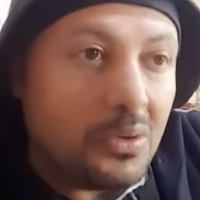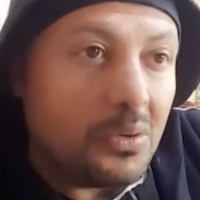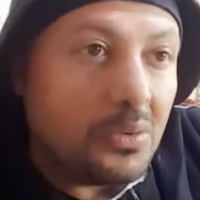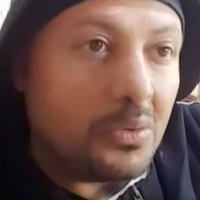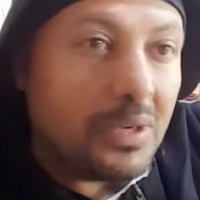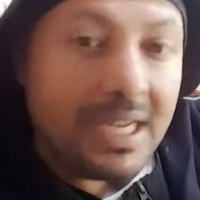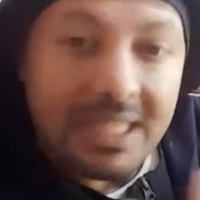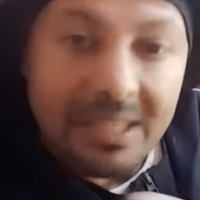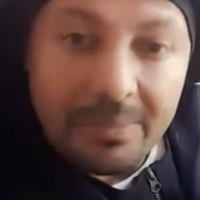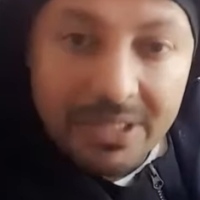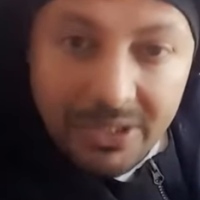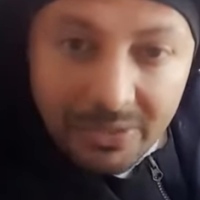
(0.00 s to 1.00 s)
ولا
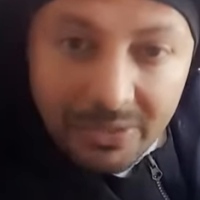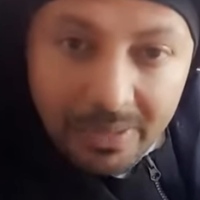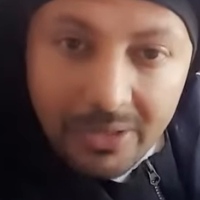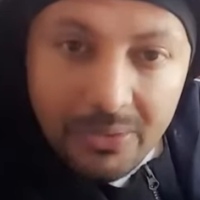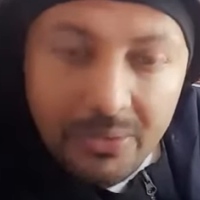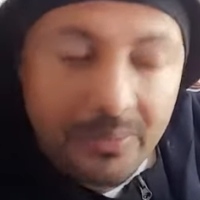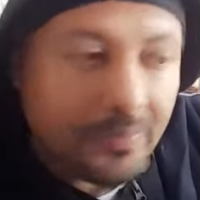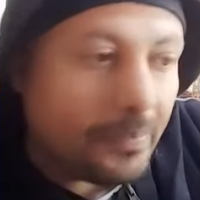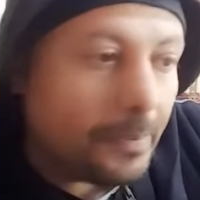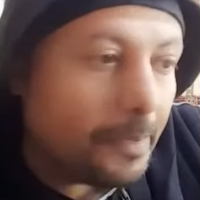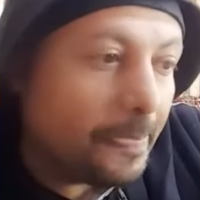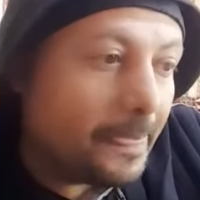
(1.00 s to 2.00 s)
تم استثماره
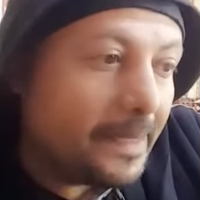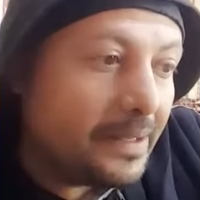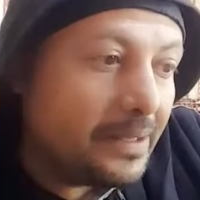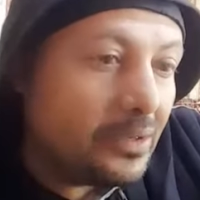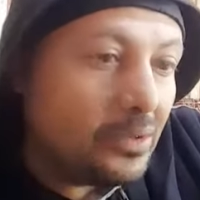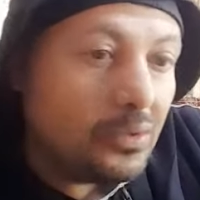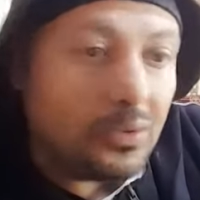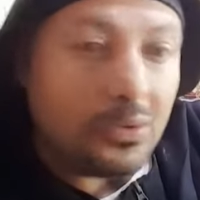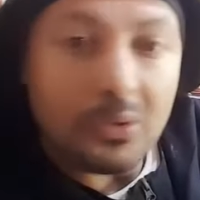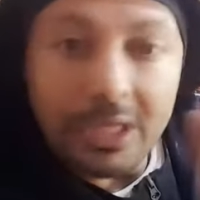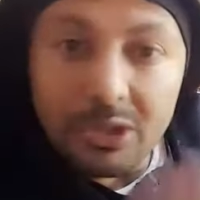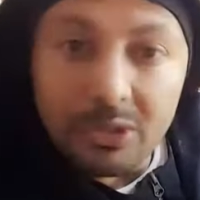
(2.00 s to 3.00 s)

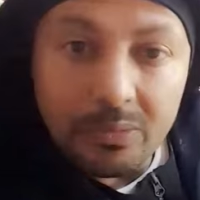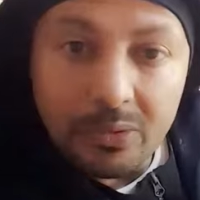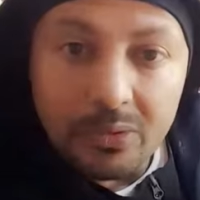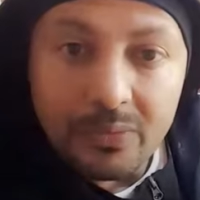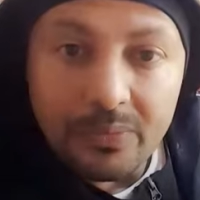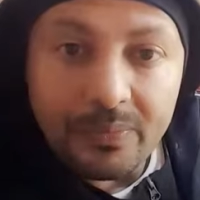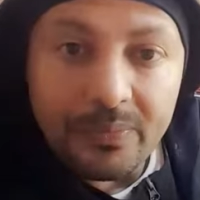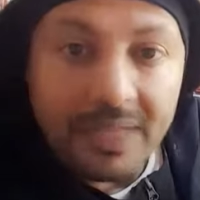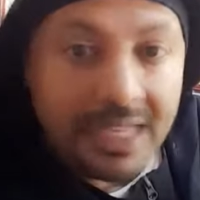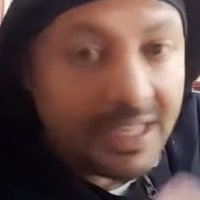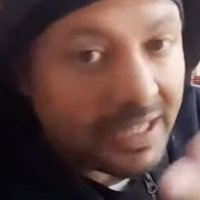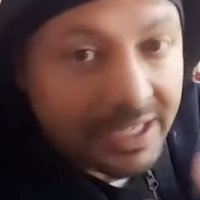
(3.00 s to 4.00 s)
وردمه
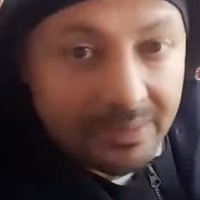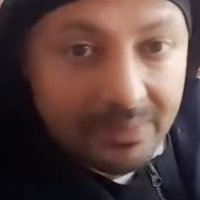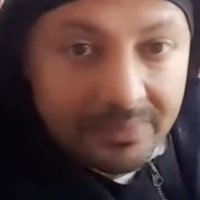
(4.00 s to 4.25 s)
هذا غريب